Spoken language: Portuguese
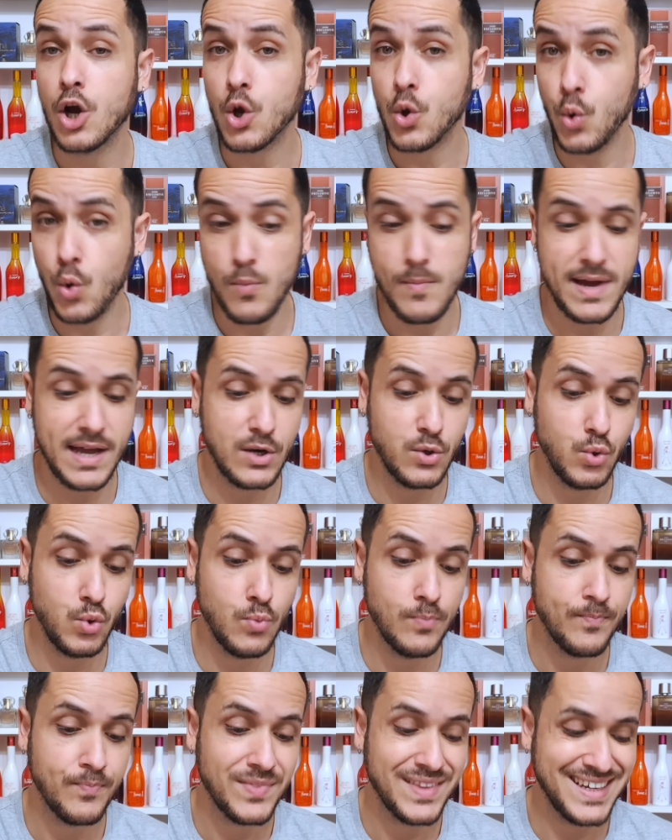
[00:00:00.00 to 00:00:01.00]

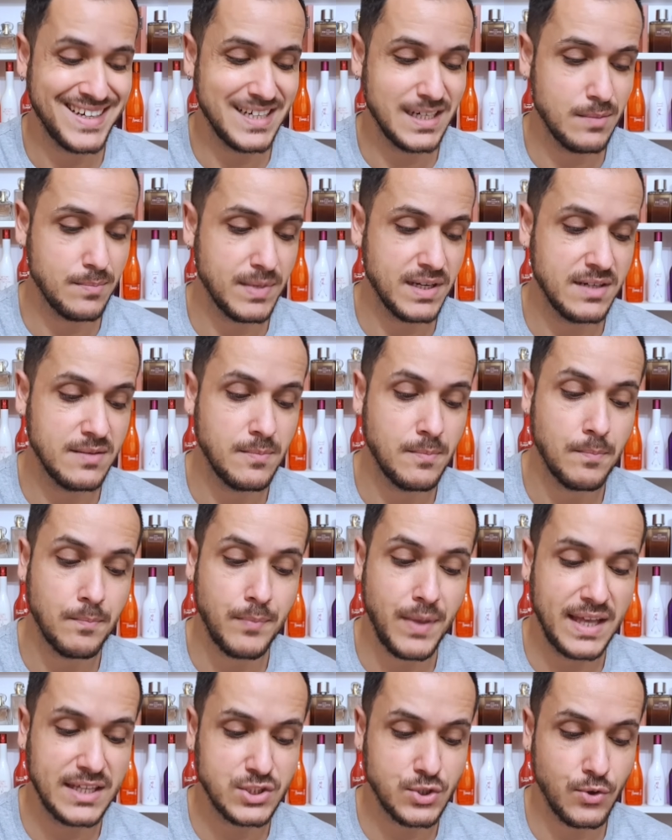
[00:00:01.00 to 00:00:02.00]
cumaru, âmbar,
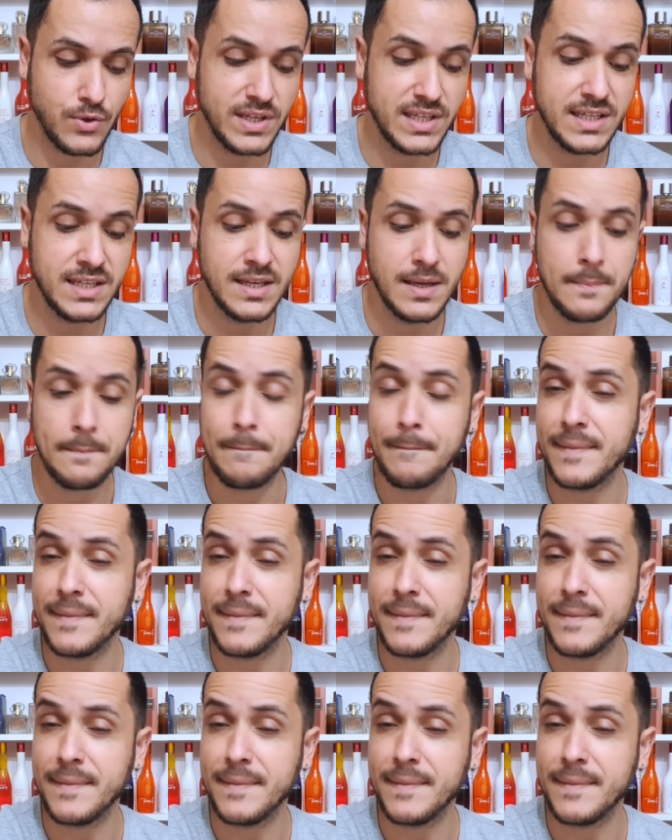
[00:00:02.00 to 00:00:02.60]
benzoin,